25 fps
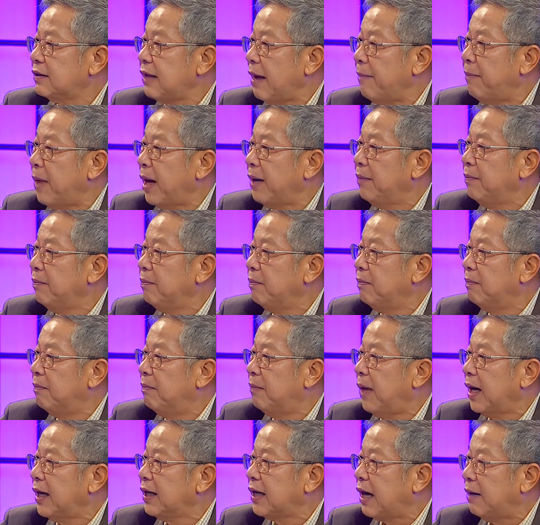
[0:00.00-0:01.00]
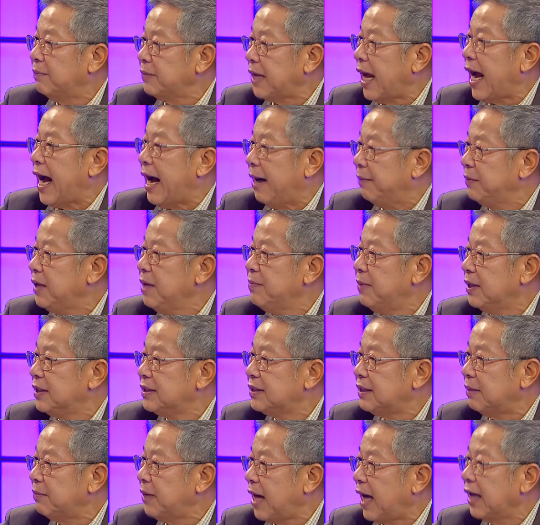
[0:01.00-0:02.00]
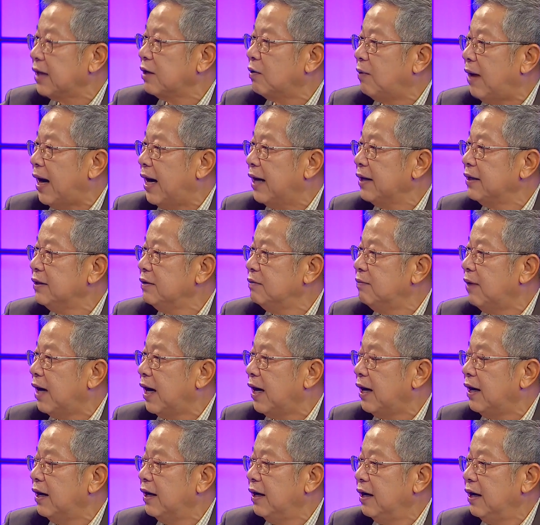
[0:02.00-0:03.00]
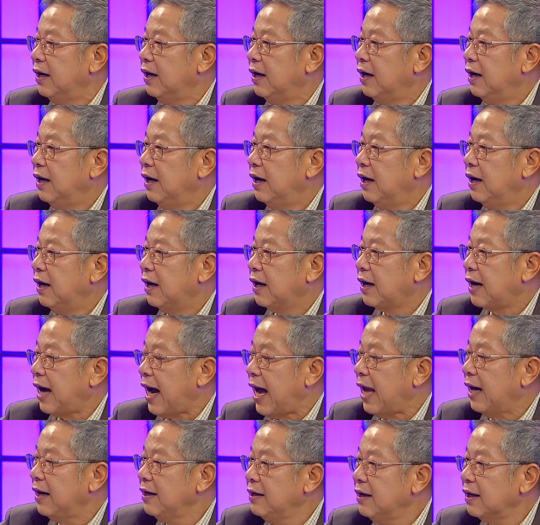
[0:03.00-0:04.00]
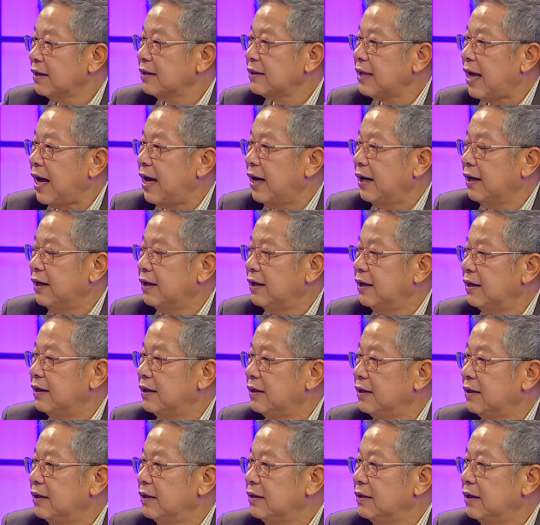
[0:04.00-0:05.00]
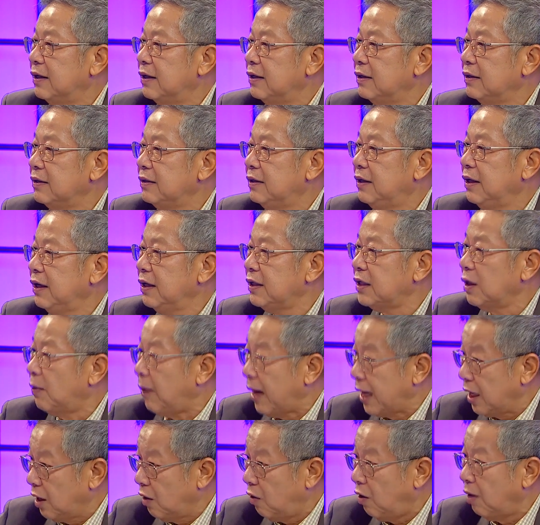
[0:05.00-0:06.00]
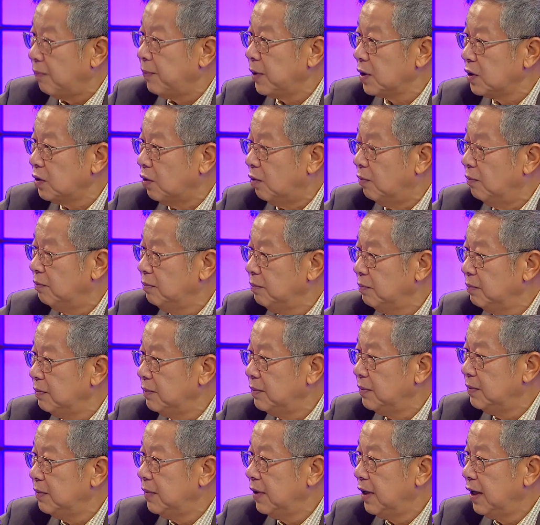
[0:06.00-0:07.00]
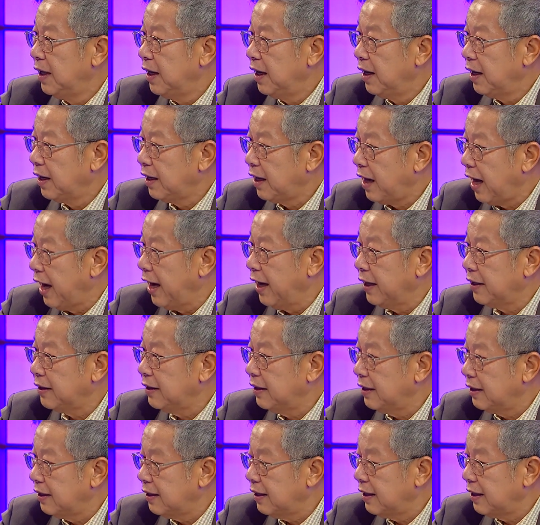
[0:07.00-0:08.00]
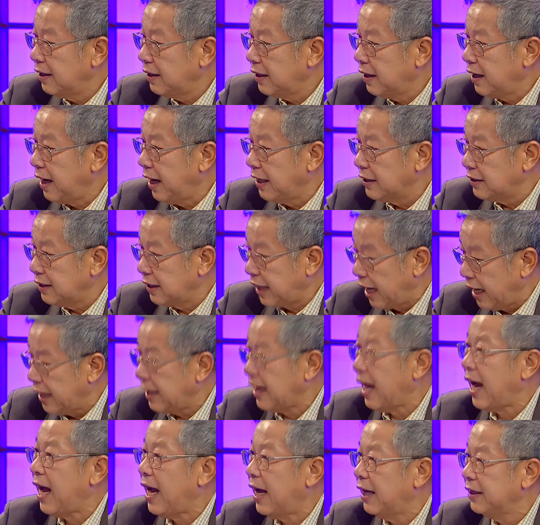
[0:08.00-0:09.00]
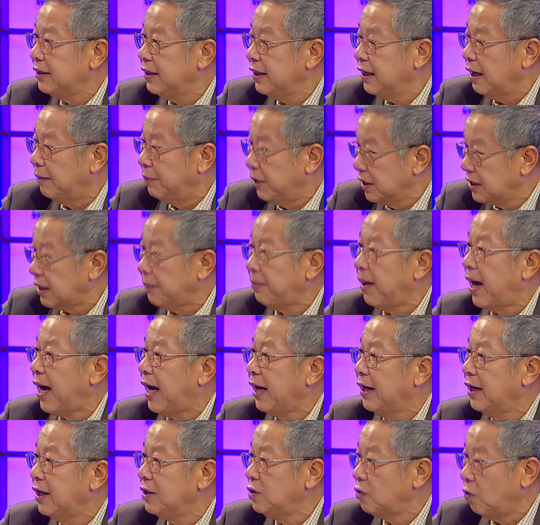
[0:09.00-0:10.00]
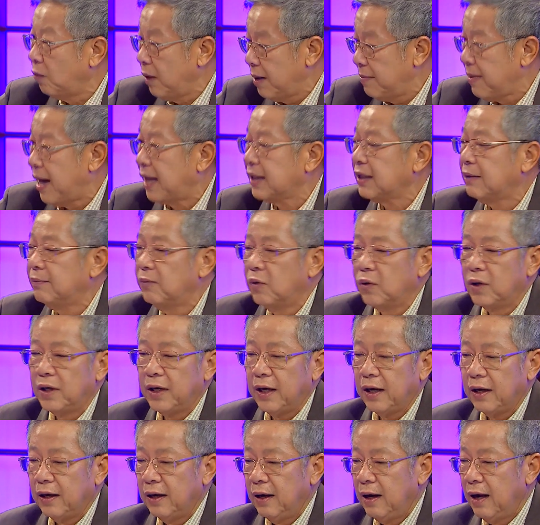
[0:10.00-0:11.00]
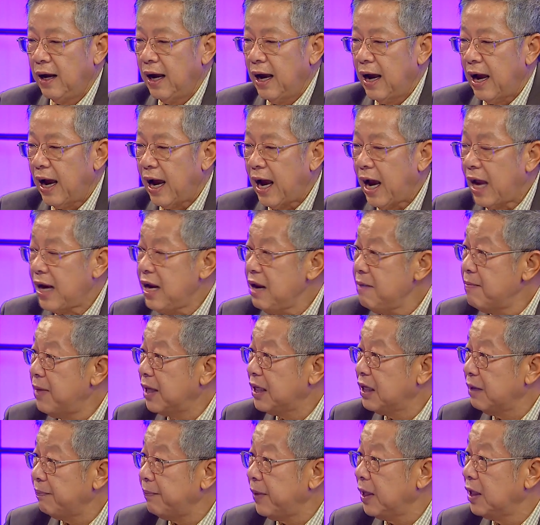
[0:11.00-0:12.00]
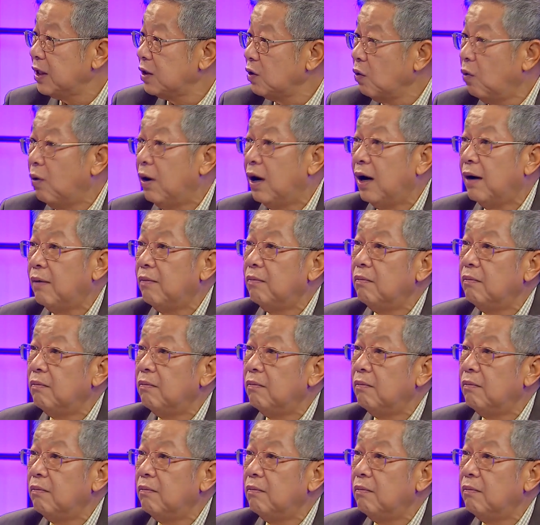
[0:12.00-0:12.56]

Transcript: แต่มันคำถามที่มันสำคัญกว่าก็คือว่าการเลือกตั้งที่จังหวัดนครปฐมเขต5ที่อำเภอสัมพันธ์เนี่ยยกเว้นบางตำบลเนี่ยไอ้นี่มันจะเป็นตั